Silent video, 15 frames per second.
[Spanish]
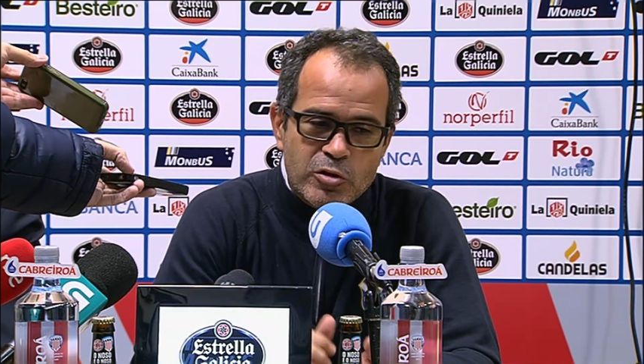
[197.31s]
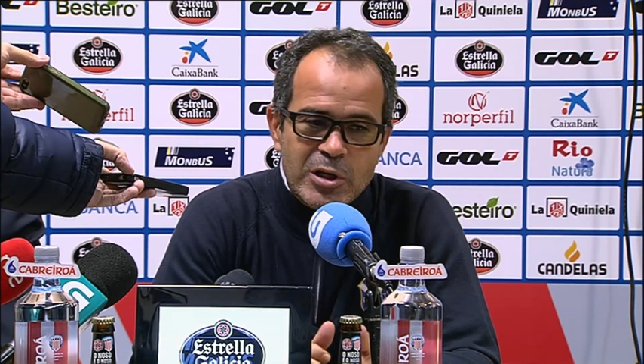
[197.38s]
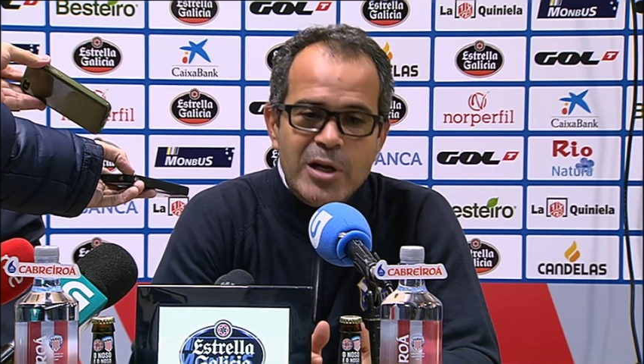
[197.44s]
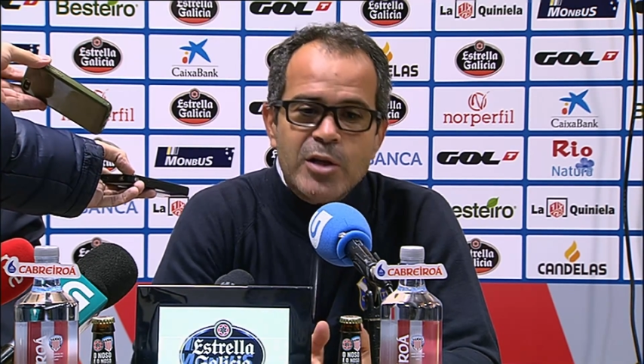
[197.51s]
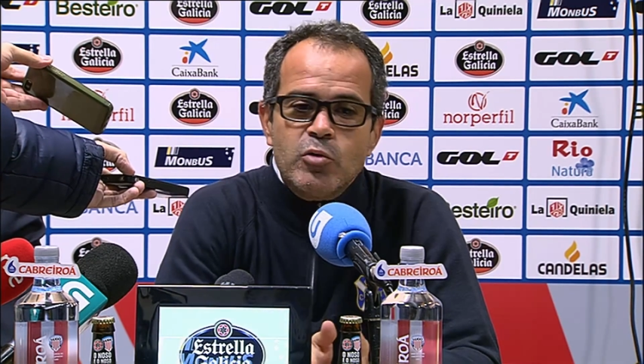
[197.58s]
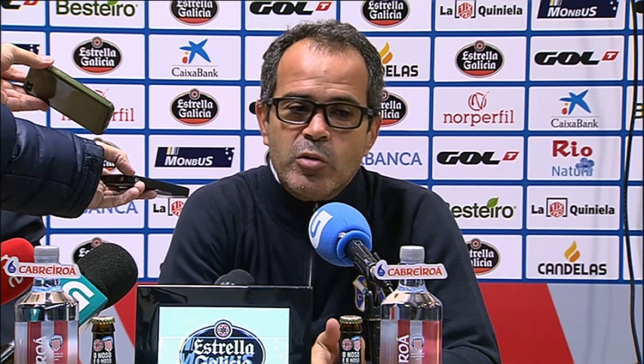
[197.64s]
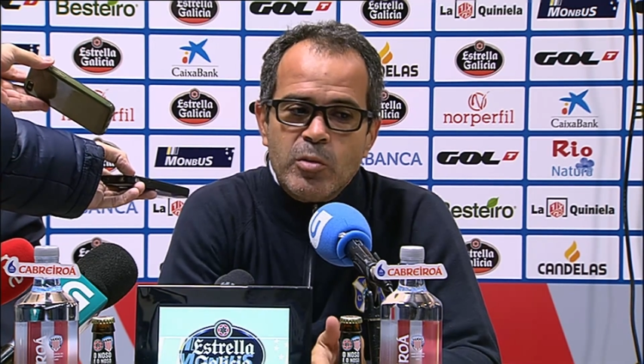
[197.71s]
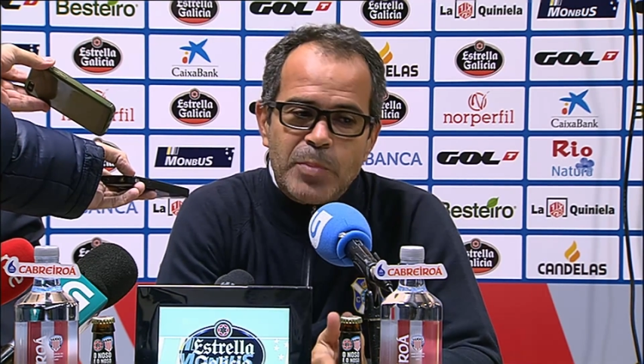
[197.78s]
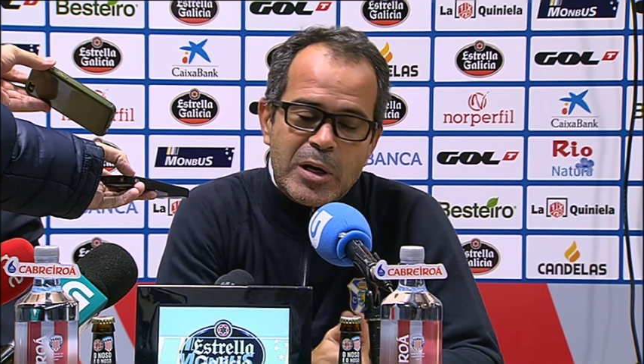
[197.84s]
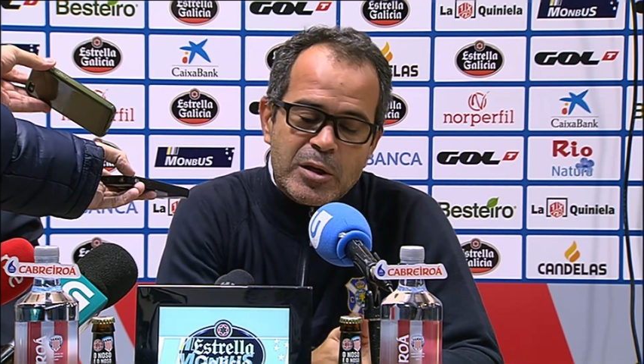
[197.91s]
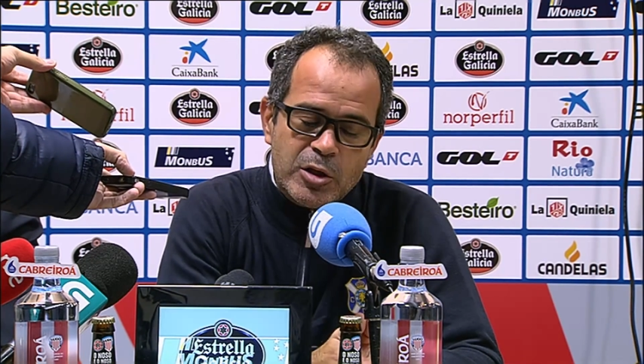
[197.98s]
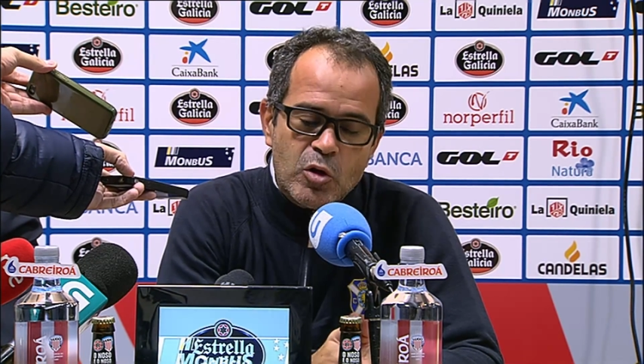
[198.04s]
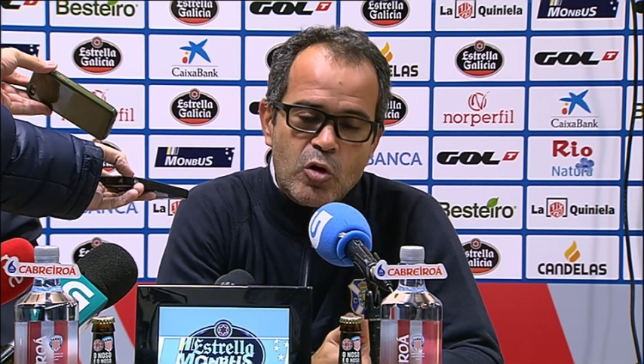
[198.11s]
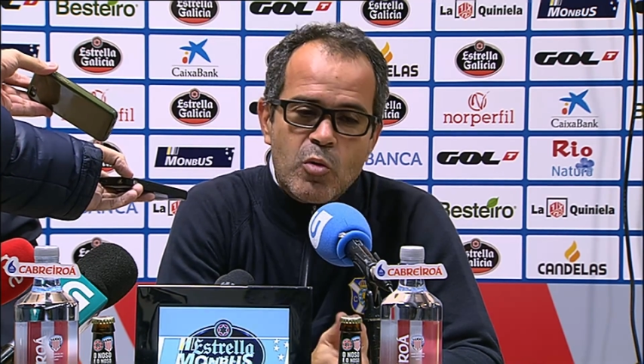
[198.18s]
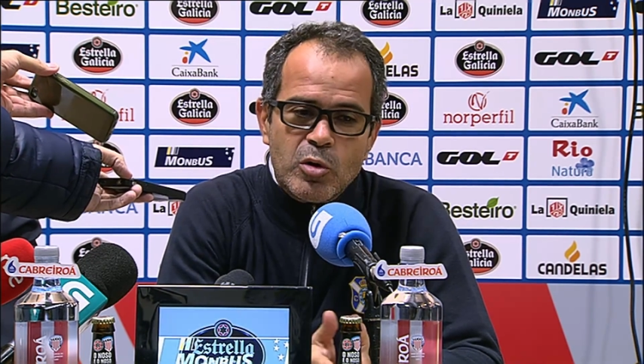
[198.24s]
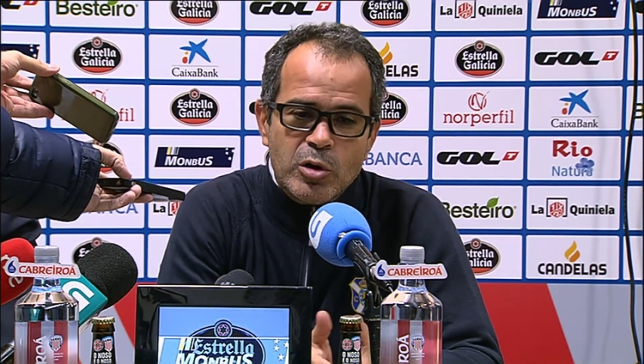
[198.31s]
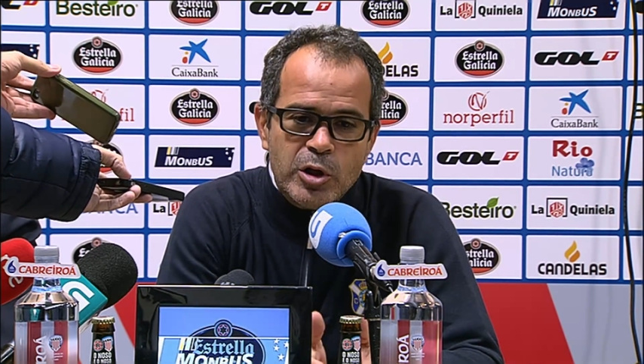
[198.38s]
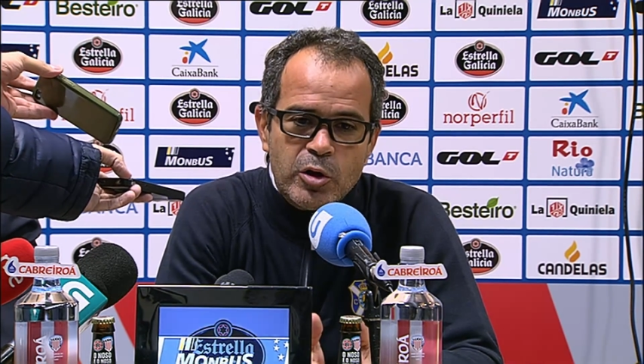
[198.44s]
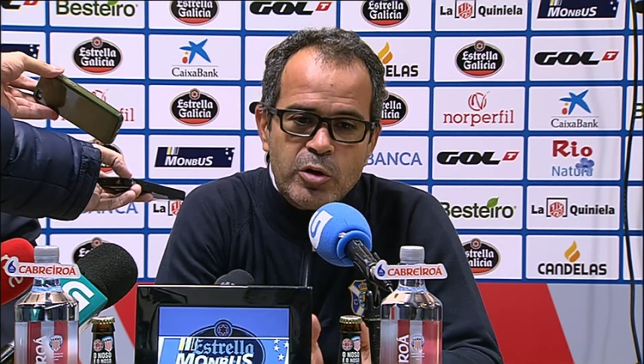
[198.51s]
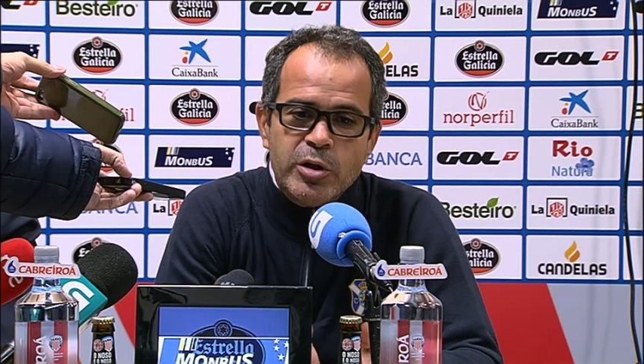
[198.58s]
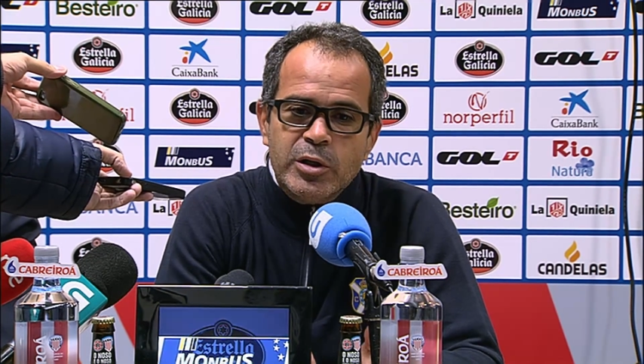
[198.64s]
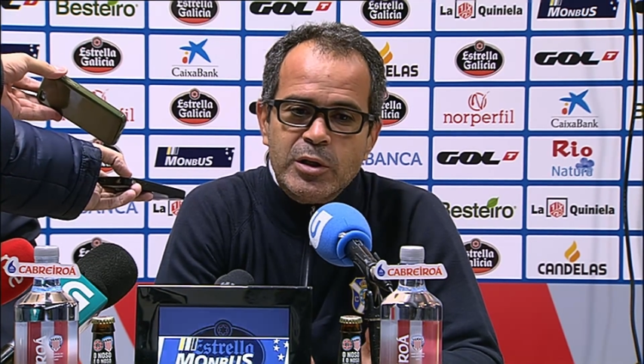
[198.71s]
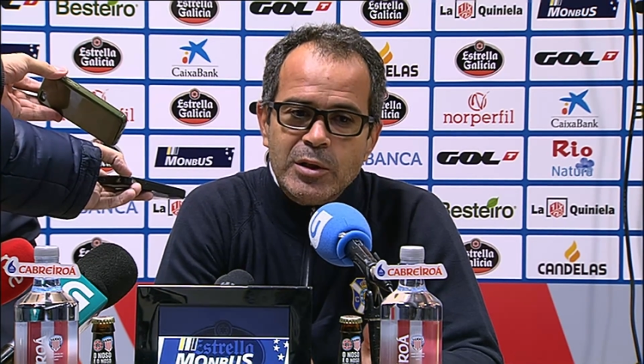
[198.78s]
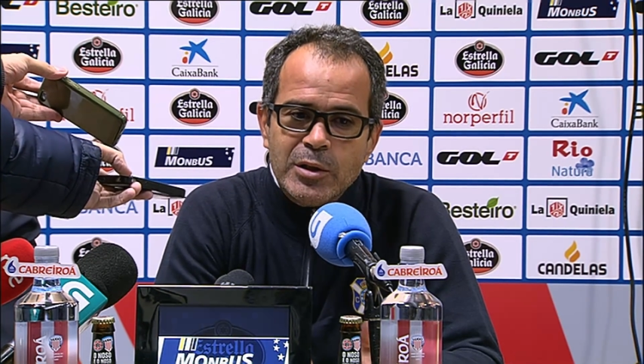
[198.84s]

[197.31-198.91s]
sales de un partido como el de hoy,